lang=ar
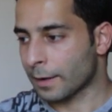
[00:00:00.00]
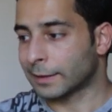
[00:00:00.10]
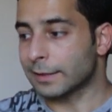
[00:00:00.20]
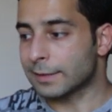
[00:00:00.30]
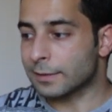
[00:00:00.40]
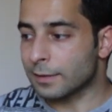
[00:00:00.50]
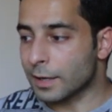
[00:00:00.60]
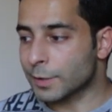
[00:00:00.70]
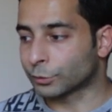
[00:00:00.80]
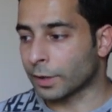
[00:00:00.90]
هذا
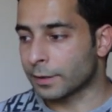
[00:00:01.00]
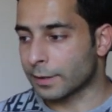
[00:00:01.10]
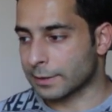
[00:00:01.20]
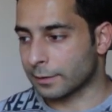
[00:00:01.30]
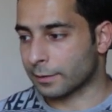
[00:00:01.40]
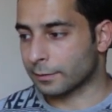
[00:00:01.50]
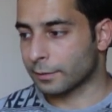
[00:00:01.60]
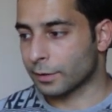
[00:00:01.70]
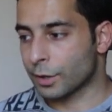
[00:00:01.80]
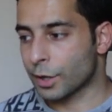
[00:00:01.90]
الاستقصاء اسمه تنظير الصدر
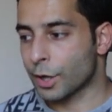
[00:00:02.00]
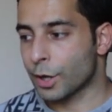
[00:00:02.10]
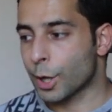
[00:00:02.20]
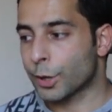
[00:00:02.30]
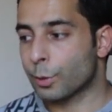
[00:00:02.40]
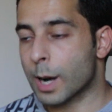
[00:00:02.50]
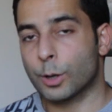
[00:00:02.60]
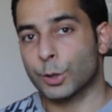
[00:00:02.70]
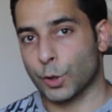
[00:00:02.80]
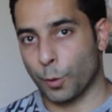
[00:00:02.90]

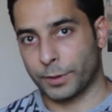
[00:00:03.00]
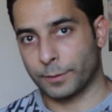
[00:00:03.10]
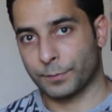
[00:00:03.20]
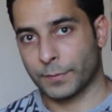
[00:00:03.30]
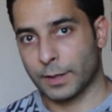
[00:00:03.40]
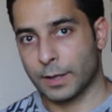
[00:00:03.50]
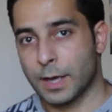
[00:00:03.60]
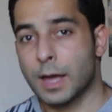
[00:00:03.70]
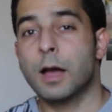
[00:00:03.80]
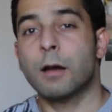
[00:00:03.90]
ثوراكوسكوبي
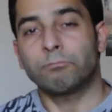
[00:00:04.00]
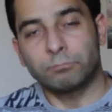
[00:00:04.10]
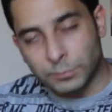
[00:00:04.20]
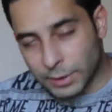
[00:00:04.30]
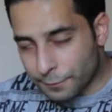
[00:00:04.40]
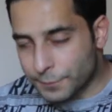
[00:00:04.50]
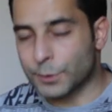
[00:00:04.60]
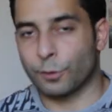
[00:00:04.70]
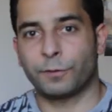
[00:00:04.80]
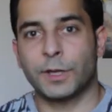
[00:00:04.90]

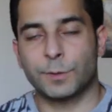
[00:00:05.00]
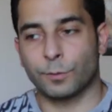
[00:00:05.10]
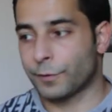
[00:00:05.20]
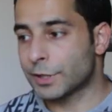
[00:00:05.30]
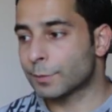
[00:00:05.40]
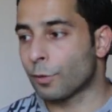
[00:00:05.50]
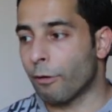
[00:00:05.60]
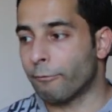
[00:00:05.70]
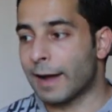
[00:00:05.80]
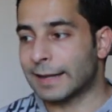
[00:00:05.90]
نفسه في في شيء اسمه
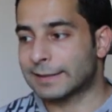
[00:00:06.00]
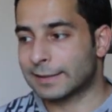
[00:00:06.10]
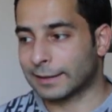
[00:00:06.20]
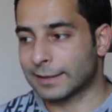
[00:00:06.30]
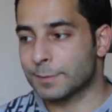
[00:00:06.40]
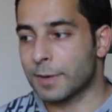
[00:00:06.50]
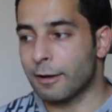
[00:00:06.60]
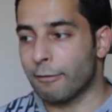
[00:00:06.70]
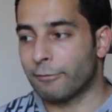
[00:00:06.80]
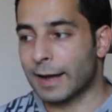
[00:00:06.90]
فاتس راح
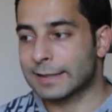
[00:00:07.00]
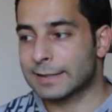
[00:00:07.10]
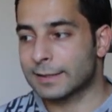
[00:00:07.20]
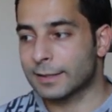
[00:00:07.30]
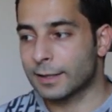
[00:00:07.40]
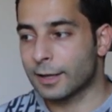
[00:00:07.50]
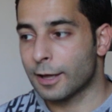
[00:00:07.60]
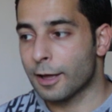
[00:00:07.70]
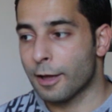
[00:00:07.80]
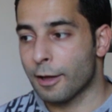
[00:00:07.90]
تسمع فاتس
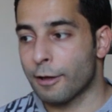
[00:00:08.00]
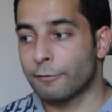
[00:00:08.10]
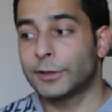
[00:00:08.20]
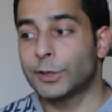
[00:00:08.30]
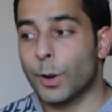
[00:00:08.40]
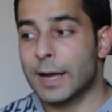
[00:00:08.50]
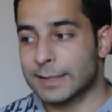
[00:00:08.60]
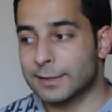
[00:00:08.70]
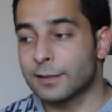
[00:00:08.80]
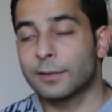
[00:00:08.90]
فيديو
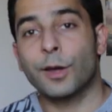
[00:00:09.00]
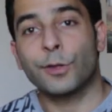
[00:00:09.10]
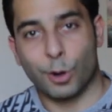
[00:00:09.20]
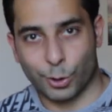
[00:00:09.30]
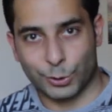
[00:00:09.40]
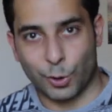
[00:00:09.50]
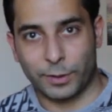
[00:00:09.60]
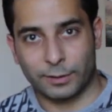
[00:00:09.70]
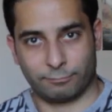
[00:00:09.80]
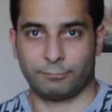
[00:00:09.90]
اسيستد
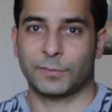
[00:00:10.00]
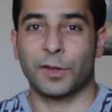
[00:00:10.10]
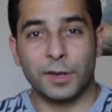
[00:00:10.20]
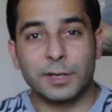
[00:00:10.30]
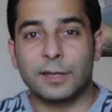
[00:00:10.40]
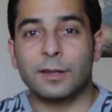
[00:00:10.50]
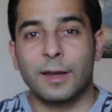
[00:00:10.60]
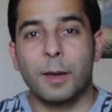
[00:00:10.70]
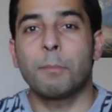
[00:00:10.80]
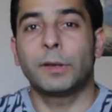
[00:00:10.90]
ثوراكوسكوبي تنظير الصدر
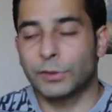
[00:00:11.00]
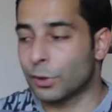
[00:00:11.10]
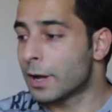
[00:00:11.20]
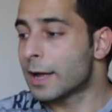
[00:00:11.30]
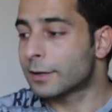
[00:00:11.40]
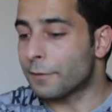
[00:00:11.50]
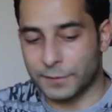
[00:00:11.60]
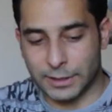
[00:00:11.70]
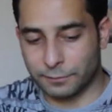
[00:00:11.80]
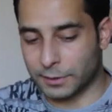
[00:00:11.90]
بالفيديو
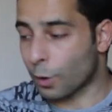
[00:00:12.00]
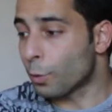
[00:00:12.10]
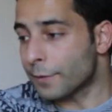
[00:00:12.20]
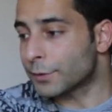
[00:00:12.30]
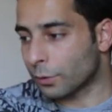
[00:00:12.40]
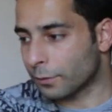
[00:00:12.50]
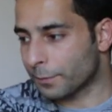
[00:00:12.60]
نفس الفكره هو نفسه